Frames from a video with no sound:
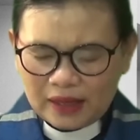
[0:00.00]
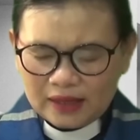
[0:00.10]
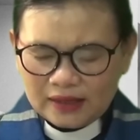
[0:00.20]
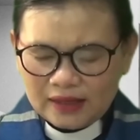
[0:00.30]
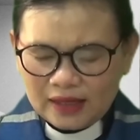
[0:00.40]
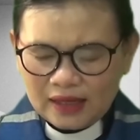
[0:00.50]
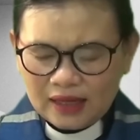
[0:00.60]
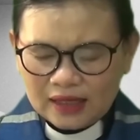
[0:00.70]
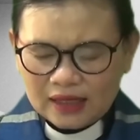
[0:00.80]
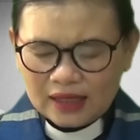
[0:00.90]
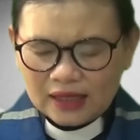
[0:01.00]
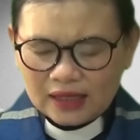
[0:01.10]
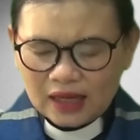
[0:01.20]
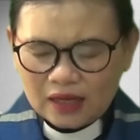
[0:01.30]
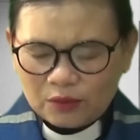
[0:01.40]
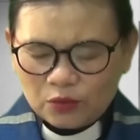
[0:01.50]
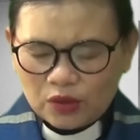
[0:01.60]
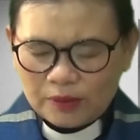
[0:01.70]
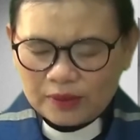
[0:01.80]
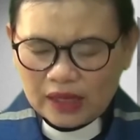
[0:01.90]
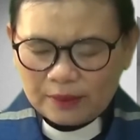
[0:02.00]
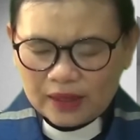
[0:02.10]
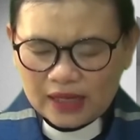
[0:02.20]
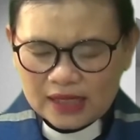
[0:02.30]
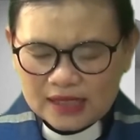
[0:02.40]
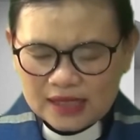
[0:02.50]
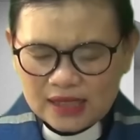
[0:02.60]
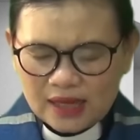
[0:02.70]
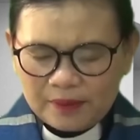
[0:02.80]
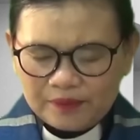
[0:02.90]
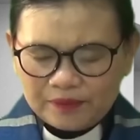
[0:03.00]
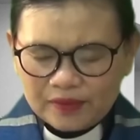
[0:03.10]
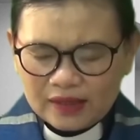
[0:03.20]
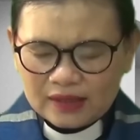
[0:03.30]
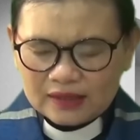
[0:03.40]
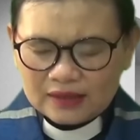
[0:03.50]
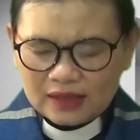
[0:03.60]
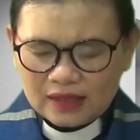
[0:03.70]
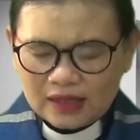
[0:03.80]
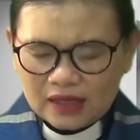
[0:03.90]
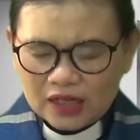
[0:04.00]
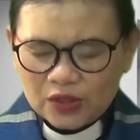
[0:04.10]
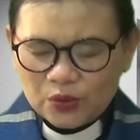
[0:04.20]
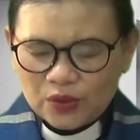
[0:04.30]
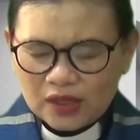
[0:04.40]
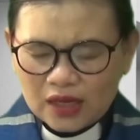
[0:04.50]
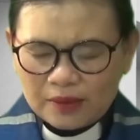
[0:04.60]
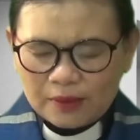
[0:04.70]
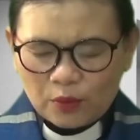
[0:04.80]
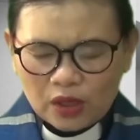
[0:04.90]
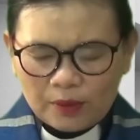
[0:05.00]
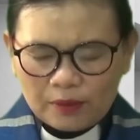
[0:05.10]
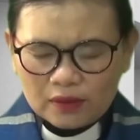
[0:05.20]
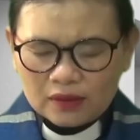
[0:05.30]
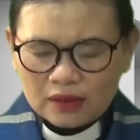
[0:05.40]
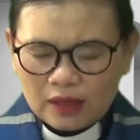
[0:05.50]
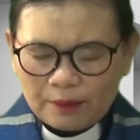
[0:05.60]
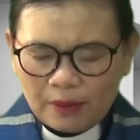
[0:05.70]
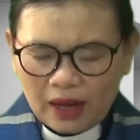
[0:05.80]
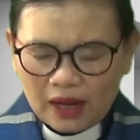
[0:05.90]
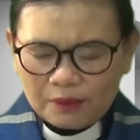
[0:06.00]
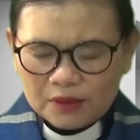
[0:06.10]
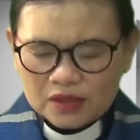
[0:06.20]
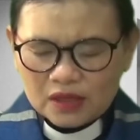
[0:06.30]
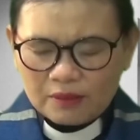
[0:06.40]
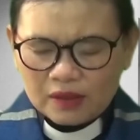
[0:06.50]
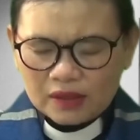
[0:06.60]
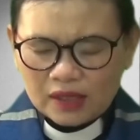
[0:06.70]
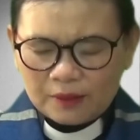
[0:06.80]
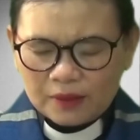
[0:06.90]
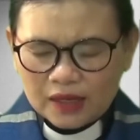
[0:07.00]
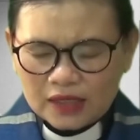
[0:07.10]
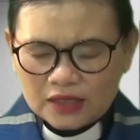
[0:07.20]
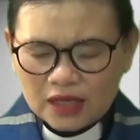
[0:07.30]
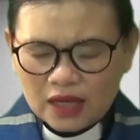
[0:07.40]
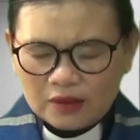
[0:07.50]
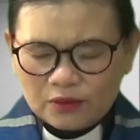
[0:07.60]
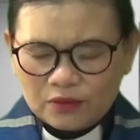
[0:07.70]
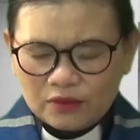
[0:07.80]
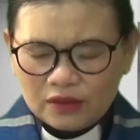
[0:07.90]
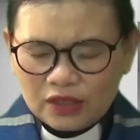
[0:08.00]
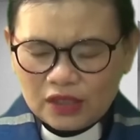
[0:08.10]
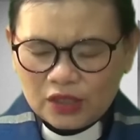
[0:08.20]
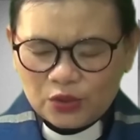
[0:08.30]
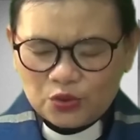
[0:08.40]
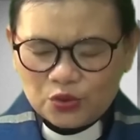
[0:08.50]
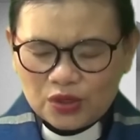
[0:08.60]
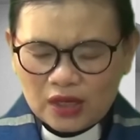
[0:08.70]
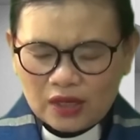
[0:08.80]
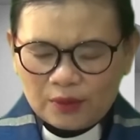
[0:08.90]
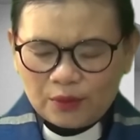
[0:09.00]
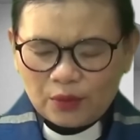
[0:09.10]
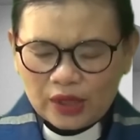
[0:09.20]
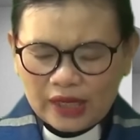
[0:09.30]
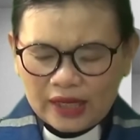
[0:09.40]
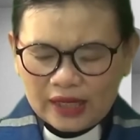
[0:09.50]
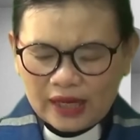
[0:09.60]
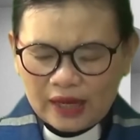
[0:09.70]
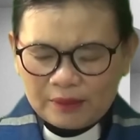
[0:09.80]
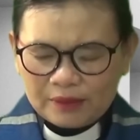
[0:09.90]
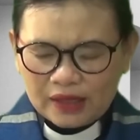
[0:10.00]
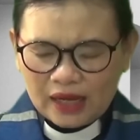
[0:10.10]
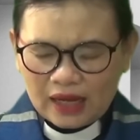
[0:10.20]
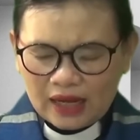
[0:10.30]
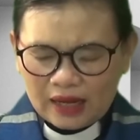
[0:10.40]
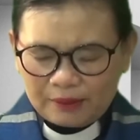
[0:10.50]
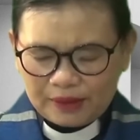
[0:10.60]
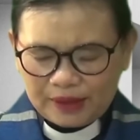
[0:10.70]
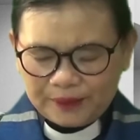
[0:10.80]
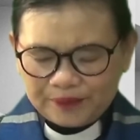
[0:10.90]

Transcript: pada hari kedatanganmu kami dalam keadaan siap, sehingga kerinduan kami boleh makan bersama di dalam kerajaanmu, itu juga boleh kami alami.